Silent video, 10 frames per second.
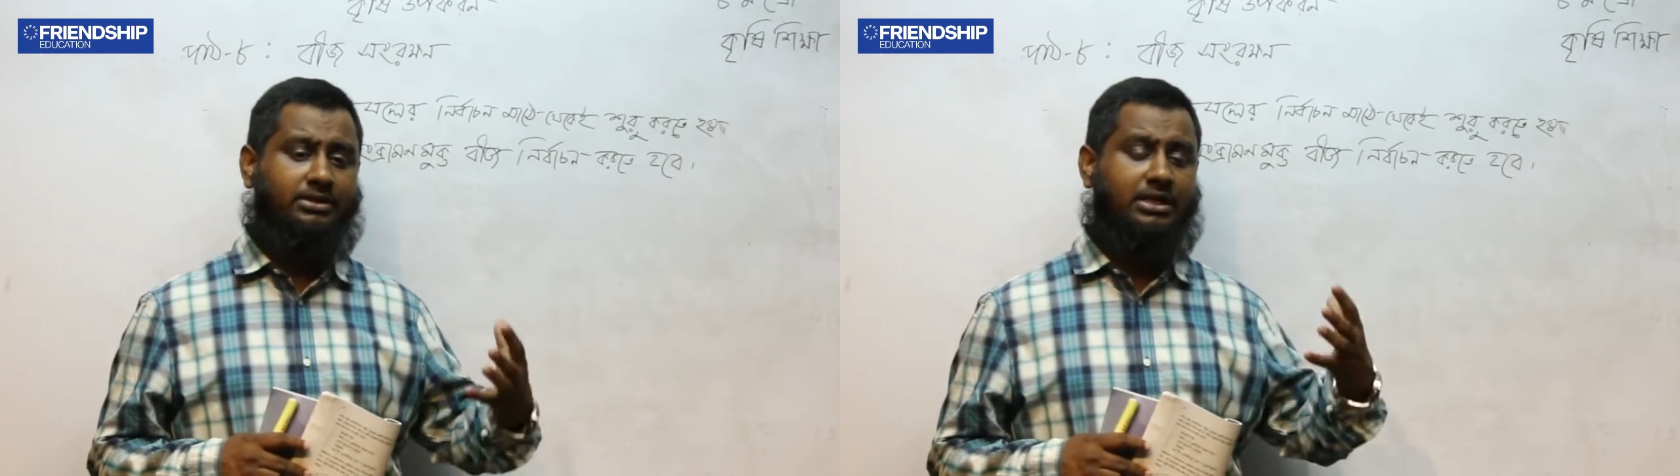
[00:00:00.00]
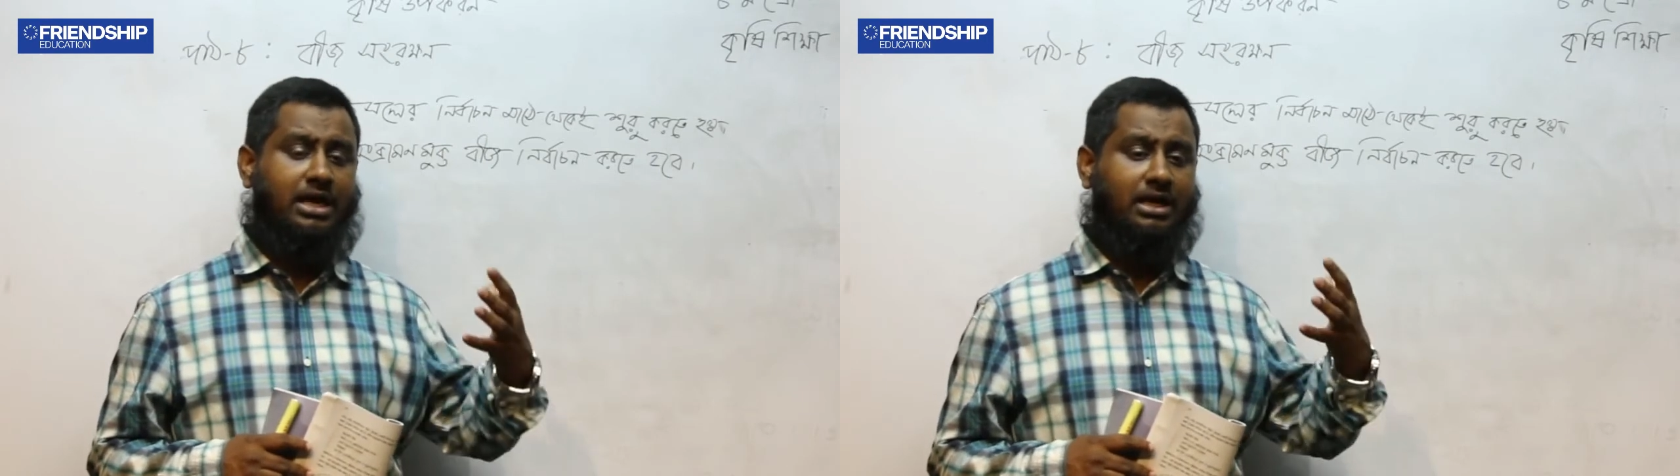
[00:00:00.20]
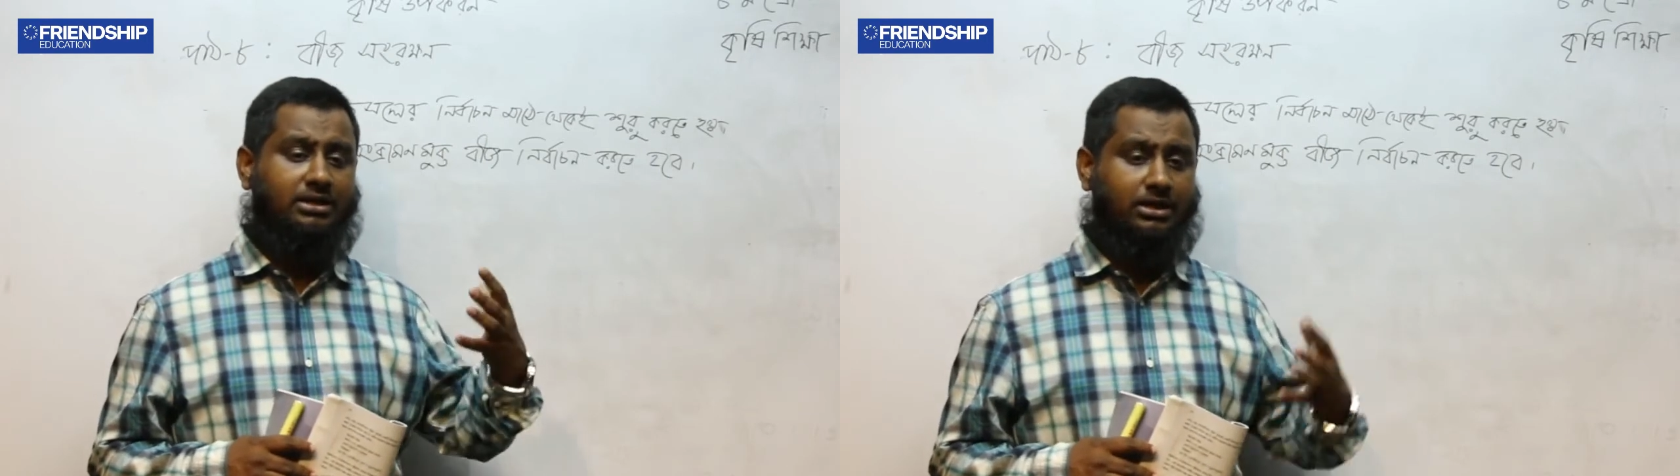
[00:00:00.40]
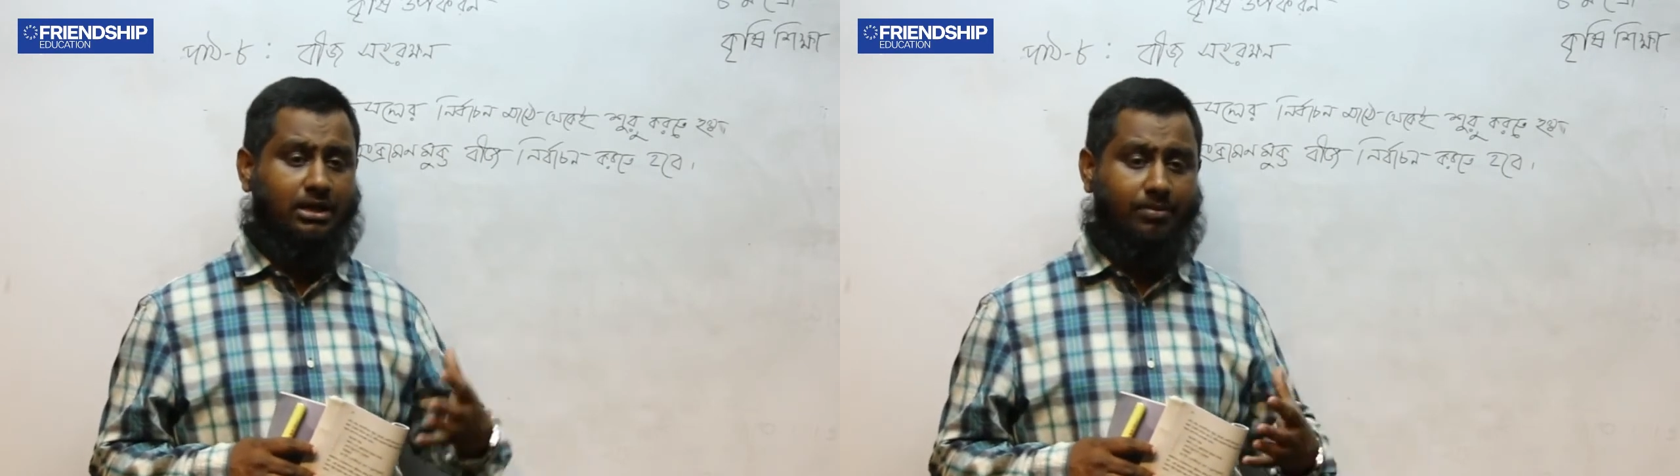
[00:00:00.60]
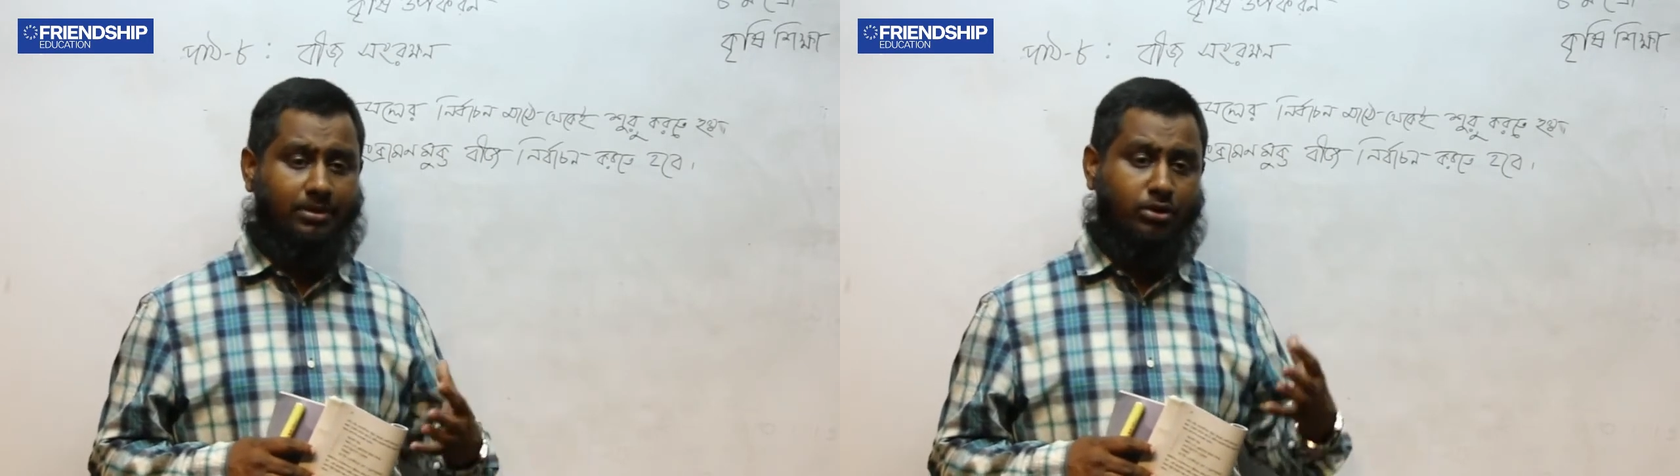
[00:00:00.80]
যে আগাছা
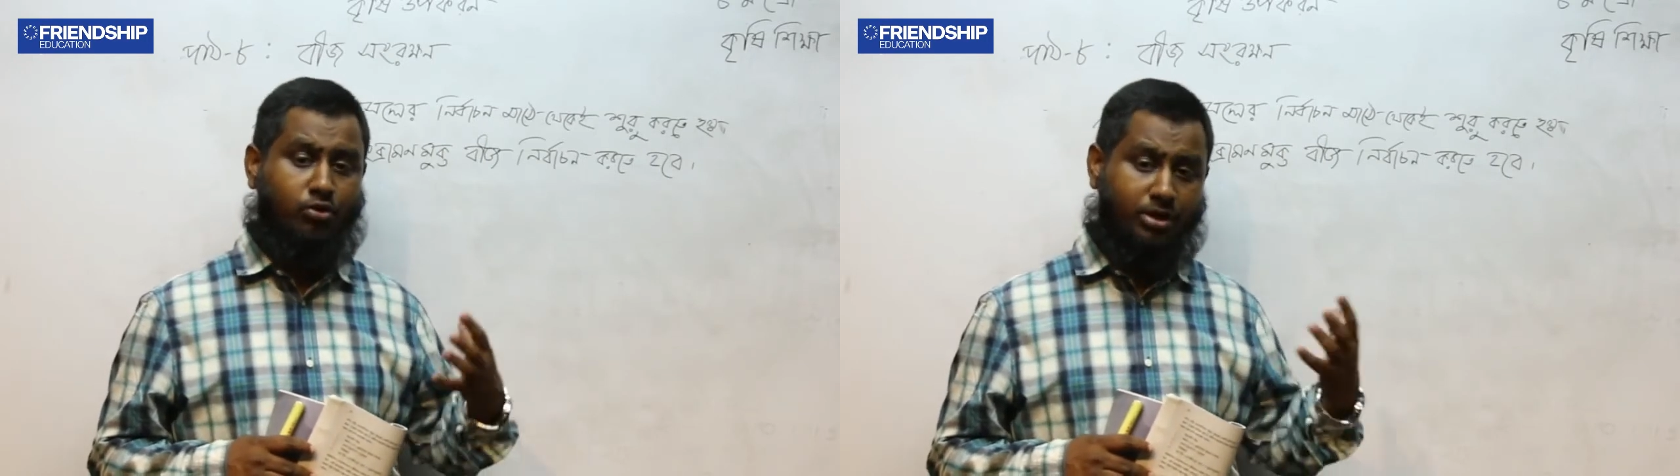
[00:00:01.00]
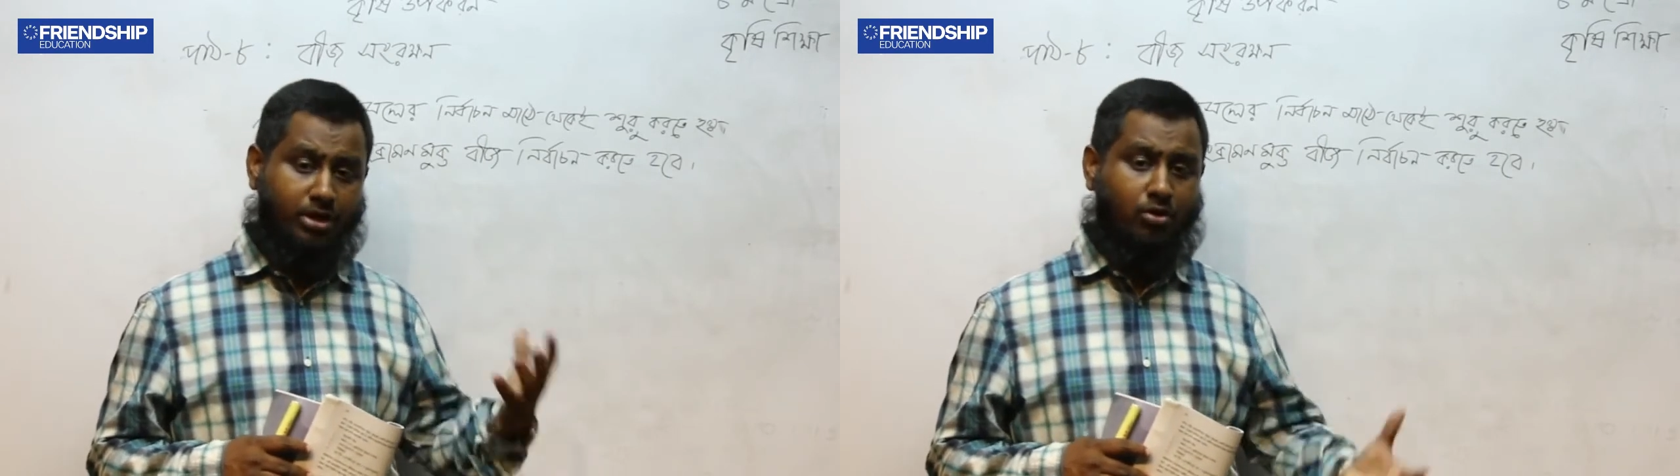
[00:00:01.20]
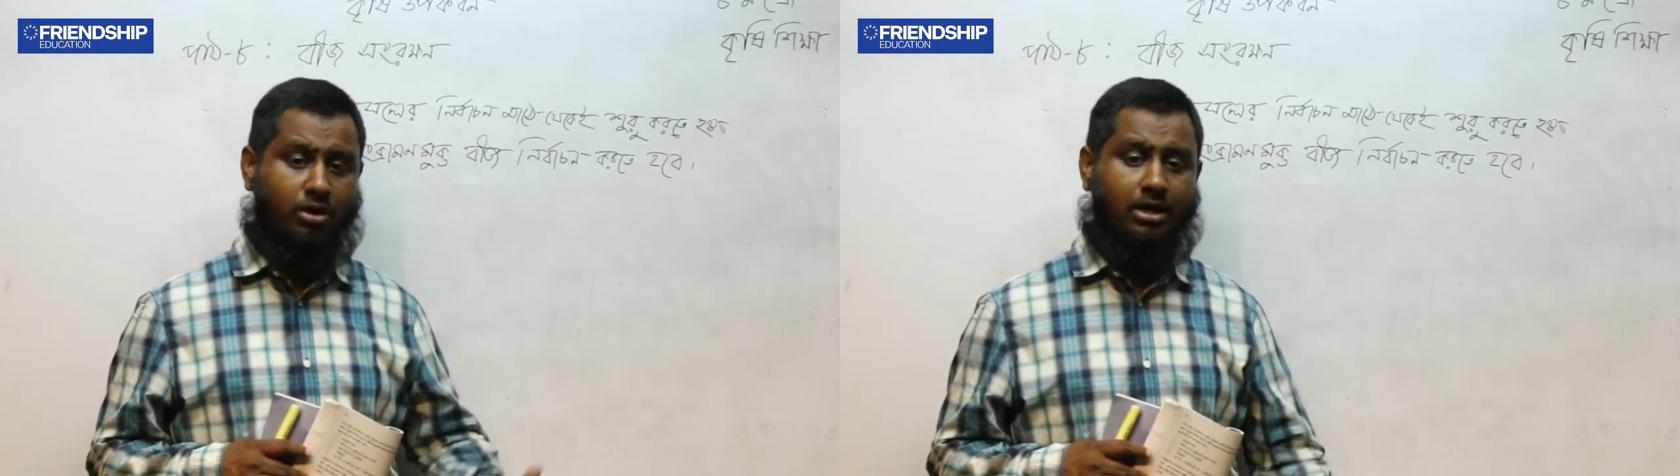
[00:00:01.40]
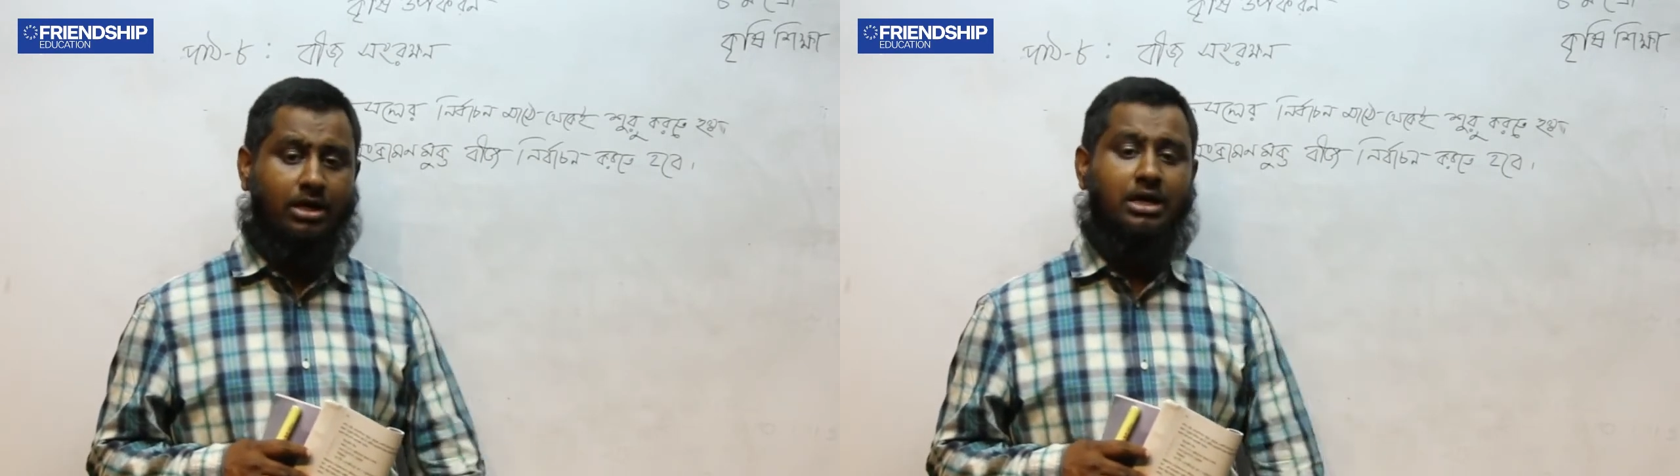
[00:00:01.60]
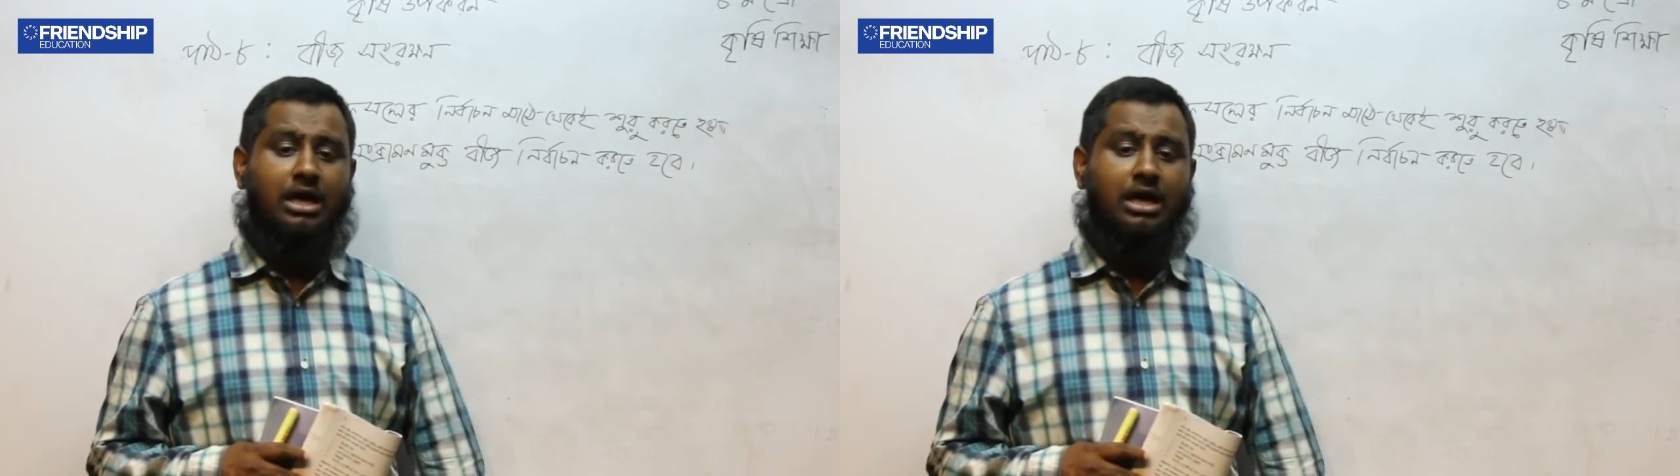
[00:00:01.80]
আমাদের রোগিং করা